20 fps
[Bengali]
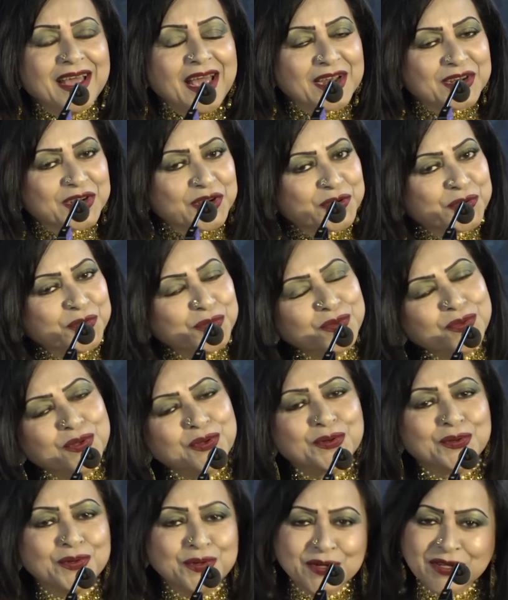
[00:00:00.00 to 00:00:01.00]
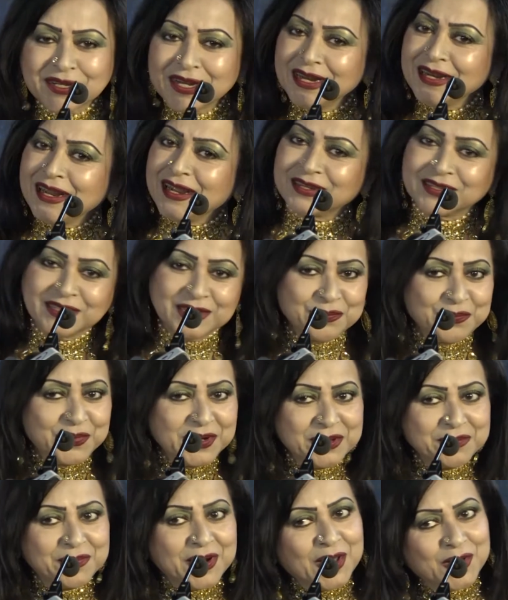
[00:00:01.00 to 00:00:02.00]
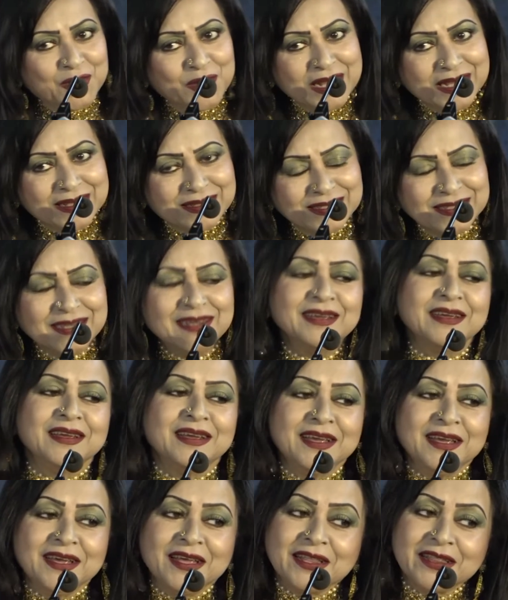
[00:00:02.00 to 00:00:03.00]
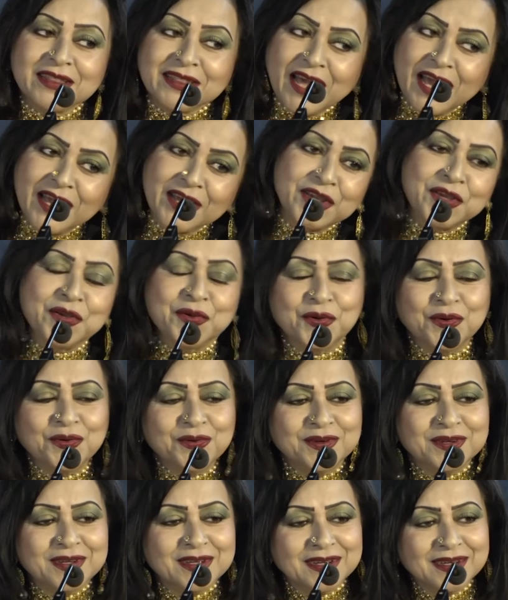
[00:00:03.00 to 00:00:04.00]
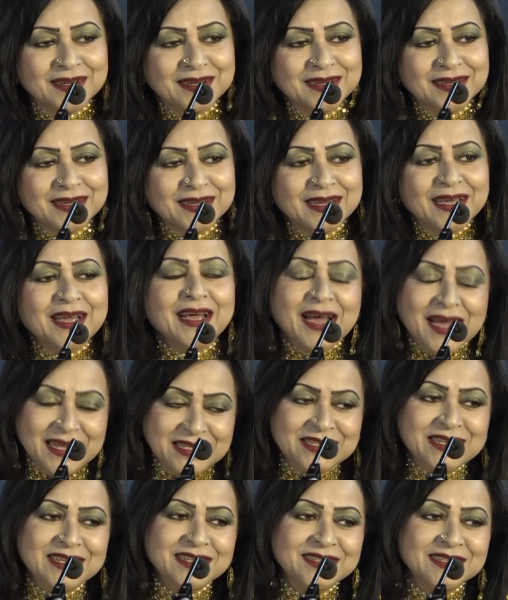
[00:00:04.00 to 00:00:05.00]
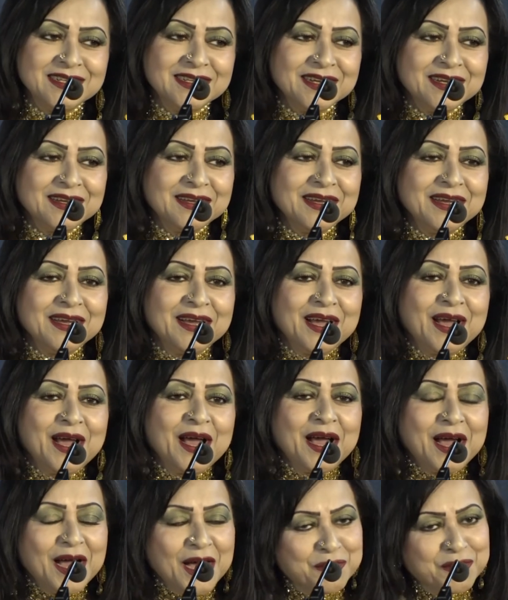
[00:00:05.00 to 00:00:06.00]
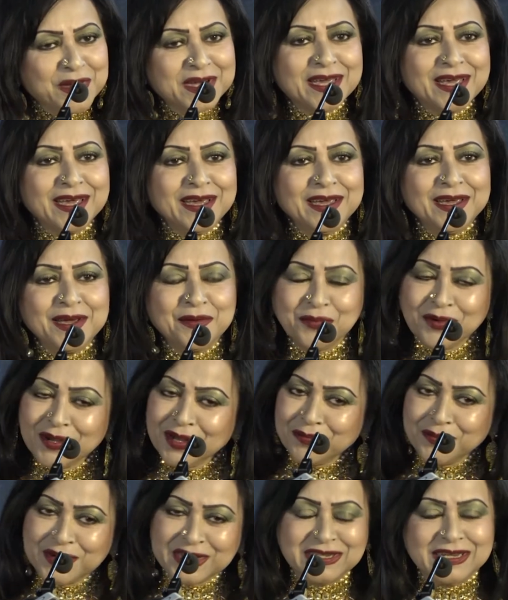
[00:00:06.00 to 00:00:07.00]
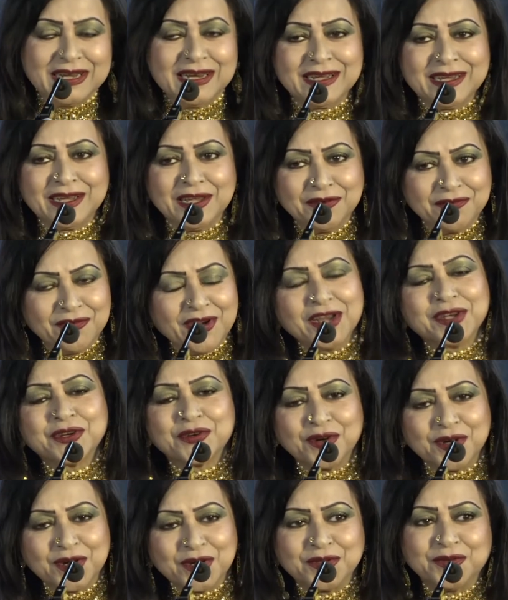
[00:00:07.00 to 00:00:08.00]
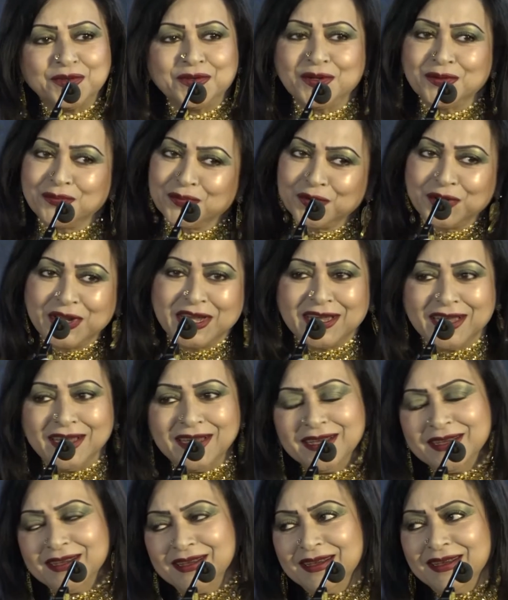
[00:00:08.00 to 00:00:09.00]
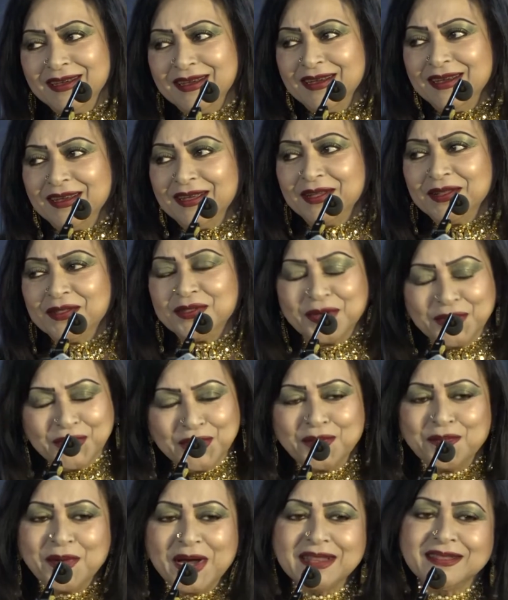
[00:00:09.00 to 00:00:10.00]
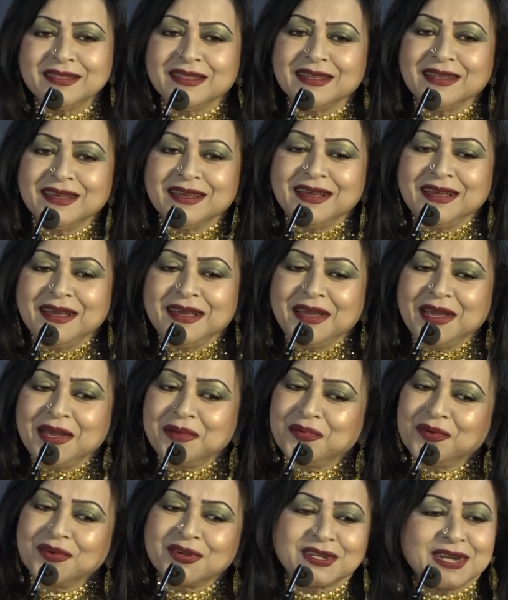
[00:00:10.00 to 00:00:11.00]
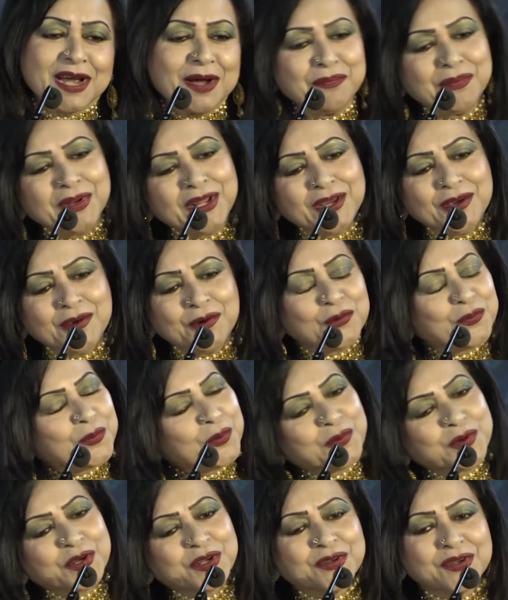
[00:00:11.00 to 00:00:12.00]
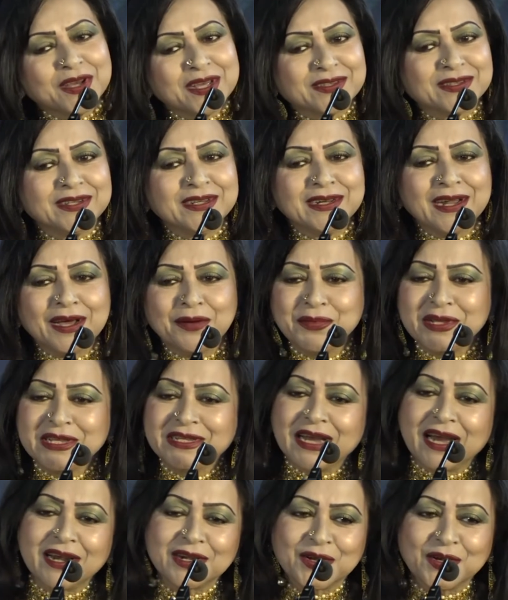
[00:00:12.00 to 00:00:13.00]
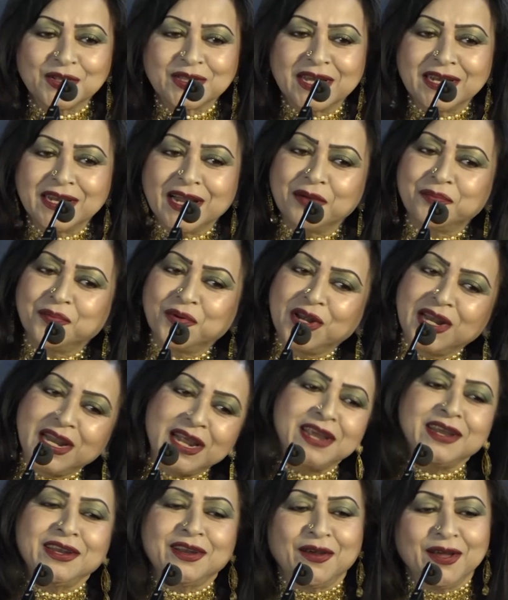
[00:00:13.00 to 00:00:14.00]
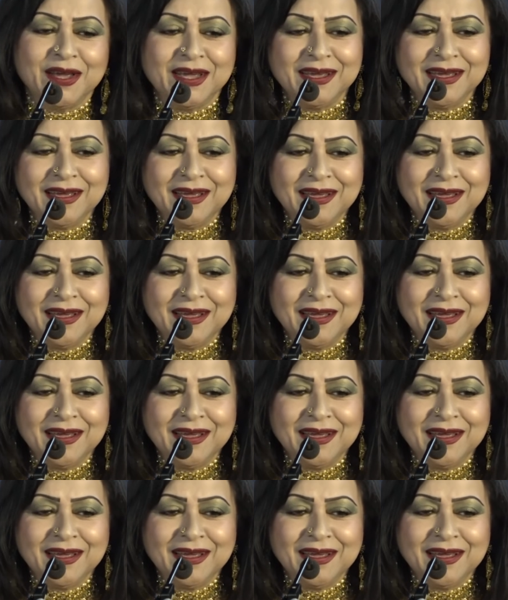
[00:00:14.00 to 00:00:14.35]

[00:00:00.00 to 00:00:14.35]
একটা সুন্দর অনুষ্ঠানে আসতে পেরে ভালো লাগছে থ্যাংক ইউ আজিজ আমাকে এবং আমার ছেলেকে ইনভাইট করার জন্য মনিকে ধন্যবাদ এবং সামনে উপবিষ্ট আছেন আমি যার কথা না বললেই নয়